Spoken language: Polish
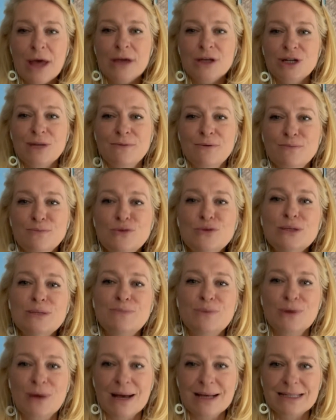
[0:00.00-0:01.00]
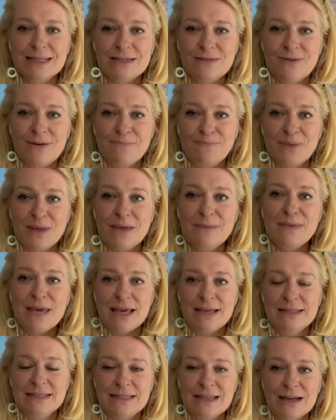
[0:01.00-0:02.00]
żeby móc pokazać Wam te
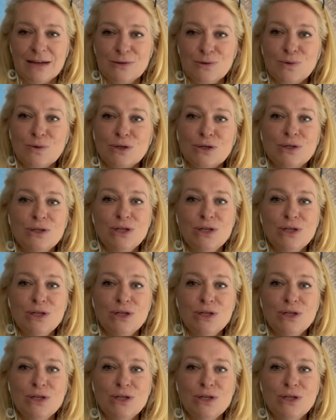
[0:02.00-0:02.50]
miejsca, których